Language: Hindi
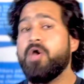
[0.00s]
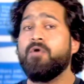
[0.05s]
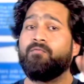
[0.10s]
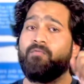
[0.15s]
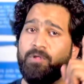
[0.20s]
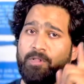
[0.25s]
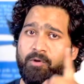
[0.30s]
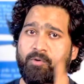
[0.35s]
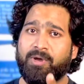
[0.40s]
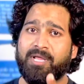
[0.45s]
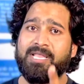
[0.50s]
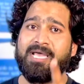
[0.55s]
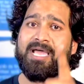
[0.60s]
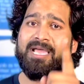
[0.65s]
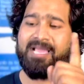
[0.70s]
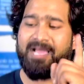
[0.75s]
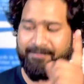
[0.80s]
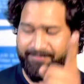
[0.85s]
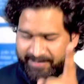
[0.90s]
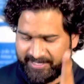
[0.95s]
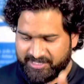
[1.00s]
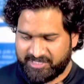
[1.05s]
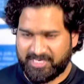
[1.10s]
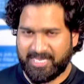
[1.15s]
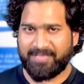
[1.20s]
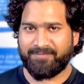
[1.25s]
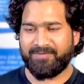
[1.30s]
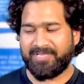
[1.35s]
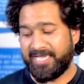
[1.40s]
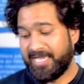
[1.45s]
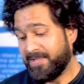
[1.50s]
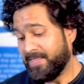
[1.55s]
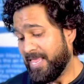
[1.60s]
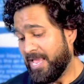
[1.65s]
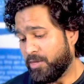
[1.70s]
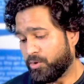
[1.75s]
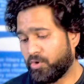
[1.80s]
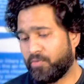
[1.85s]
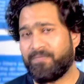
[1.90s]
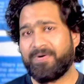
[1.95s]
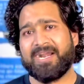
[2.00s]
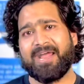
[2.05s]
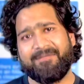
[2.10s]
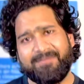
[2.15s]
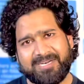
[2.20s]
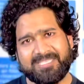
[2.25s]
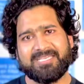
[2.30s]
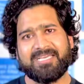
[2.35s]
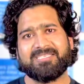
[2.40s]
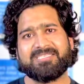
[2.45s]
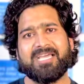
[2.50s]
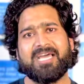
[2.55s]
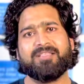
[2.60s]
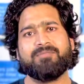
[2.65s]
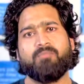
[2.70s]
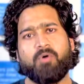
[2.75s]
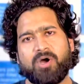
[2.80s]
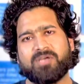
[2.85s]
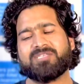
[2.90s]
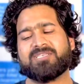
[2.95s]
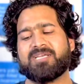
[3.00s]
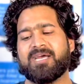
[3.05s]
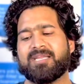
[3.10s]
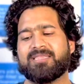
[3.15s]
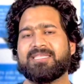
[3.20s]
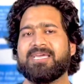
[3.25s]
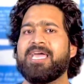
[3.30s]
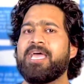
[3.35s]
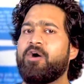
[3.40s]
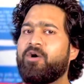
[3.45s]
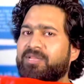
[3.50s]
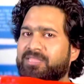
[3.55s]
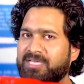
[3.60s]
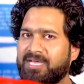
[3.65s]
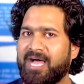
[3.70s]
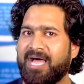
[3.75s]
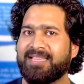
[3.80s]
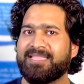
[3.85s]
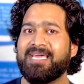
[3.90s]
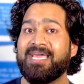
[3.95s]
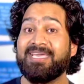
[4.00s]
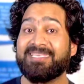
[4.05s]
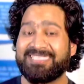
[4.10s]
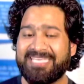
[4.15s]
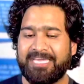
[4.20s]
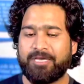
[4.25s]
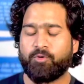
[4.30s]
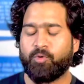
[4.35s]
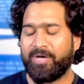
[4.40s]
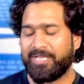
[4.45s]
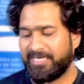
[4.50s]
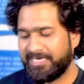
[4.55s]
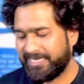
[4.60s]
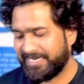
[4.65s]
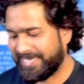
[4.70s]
वो लोकल है या फिर चैन है तो फटाफट से इसे अनबॉक्स करते हैं और दिखाते हैं इसकी क्वालिटी